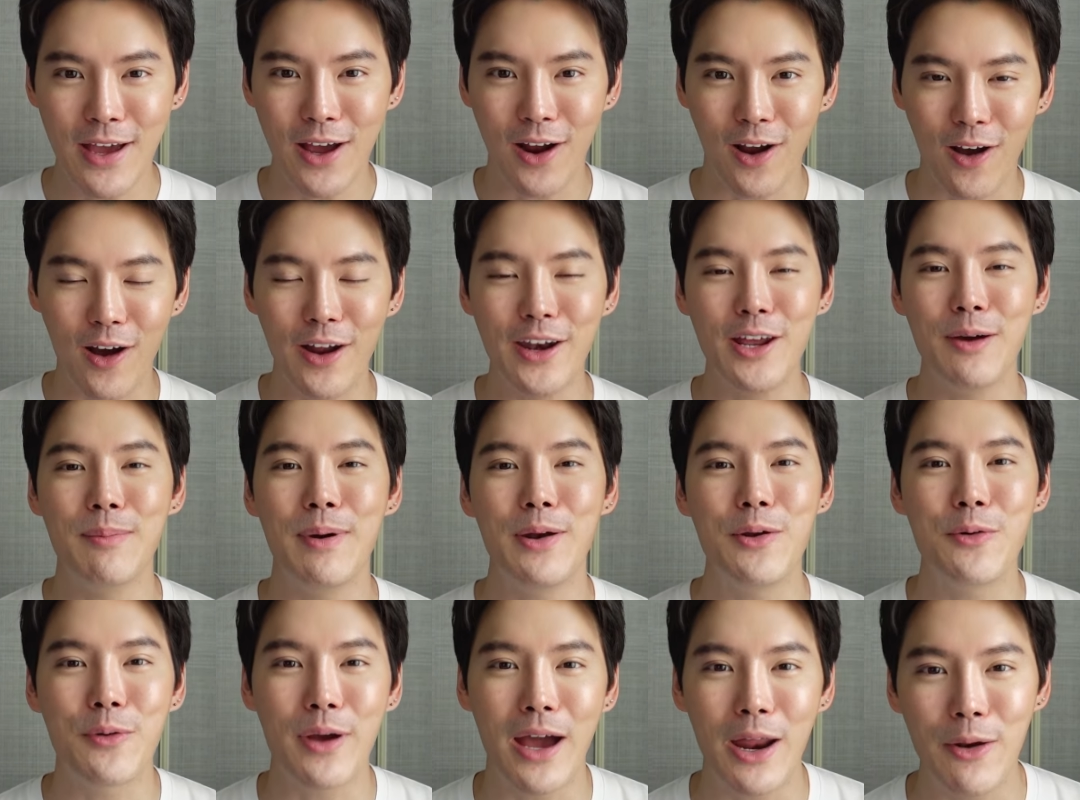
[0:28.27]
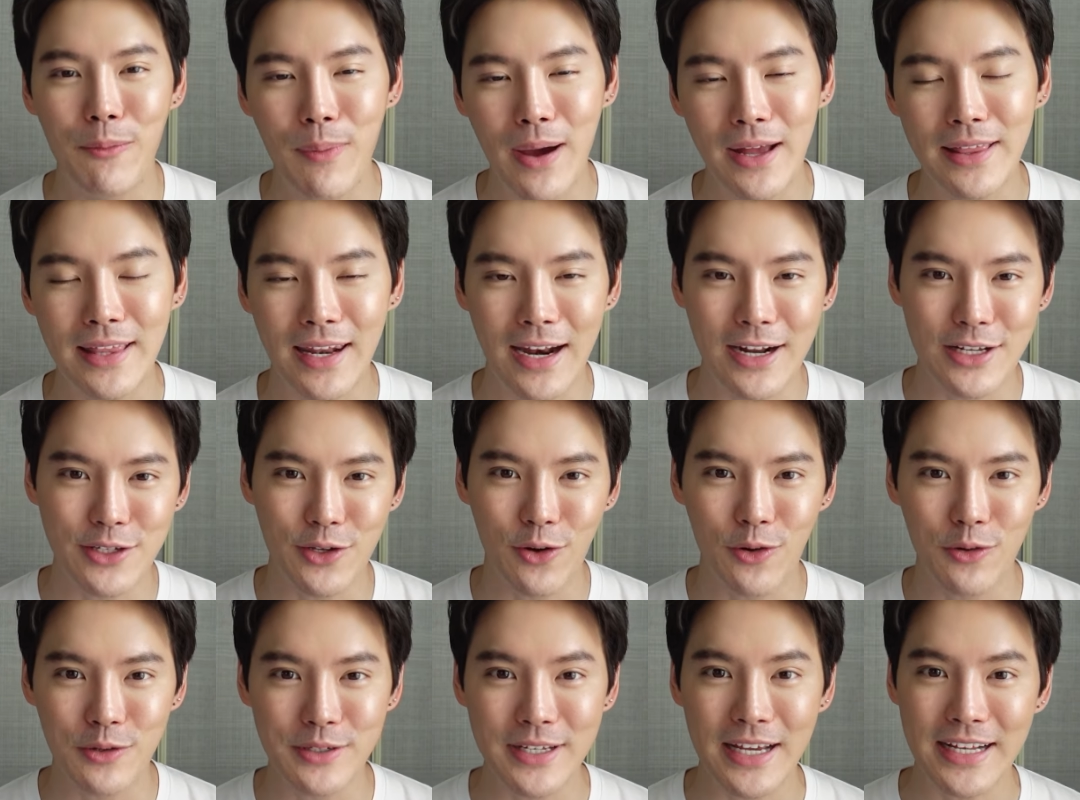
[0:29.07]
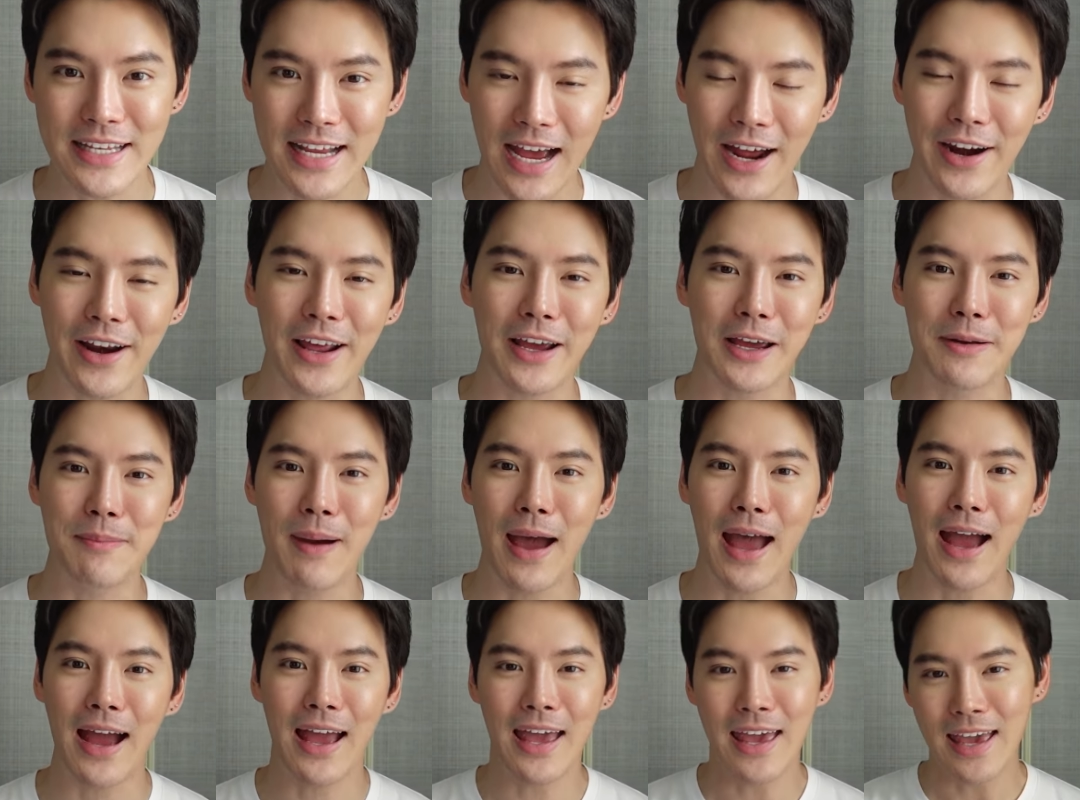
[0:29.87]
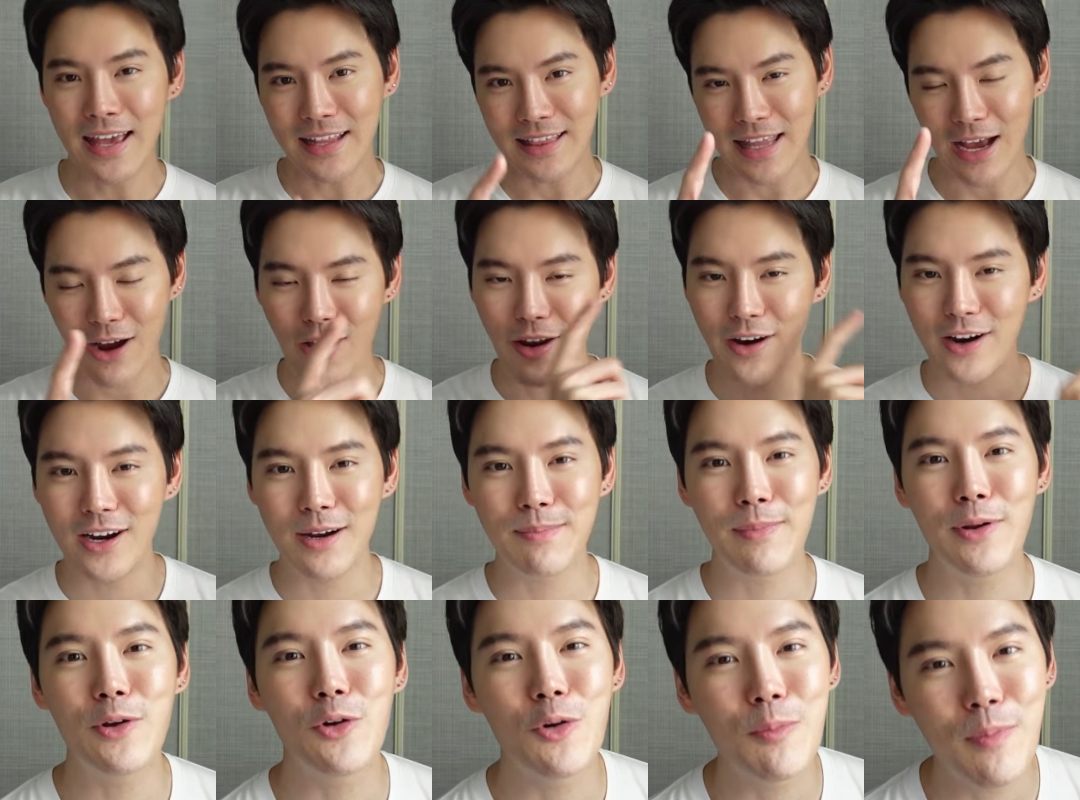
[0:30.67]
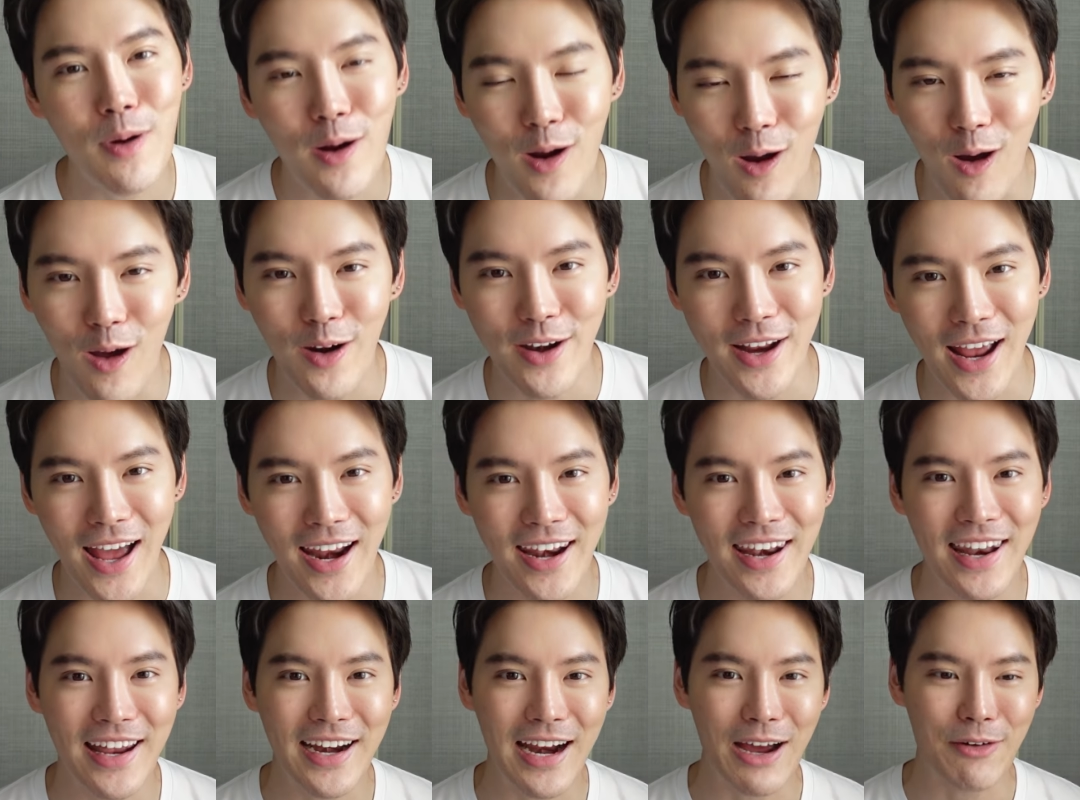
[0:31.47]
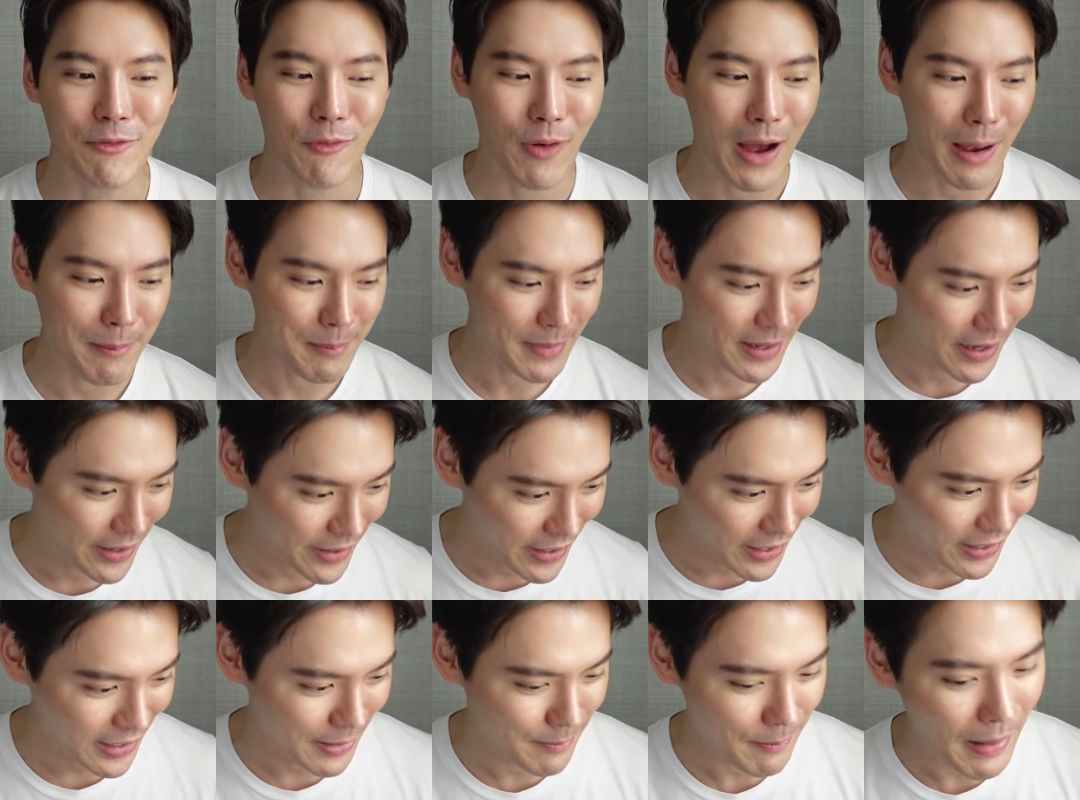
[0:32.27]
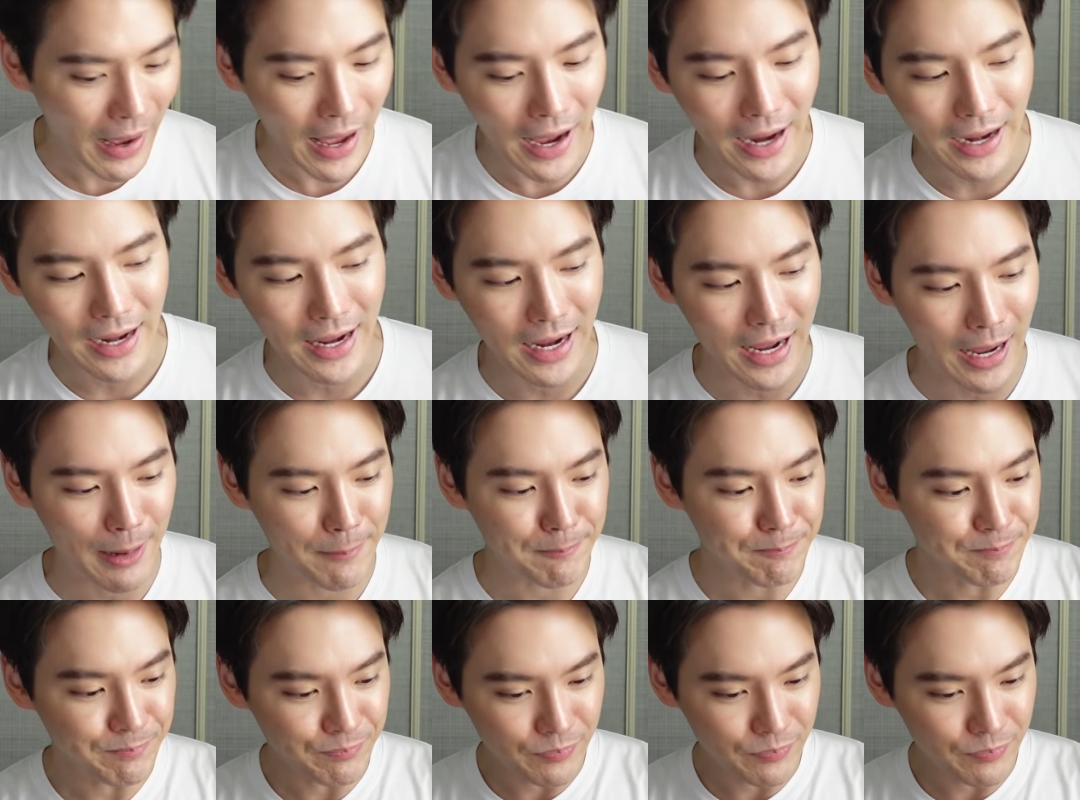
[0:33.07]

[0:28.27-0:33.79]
ก็เดี๋ยวมาดูกันว่าแต่ละทรงเซ็ตอย่างไรกันบ้าง แต่ก่อนอื่นมาดูอุปกรณ์กันนะครับว่ามีอะไรกันบ้างนะครับ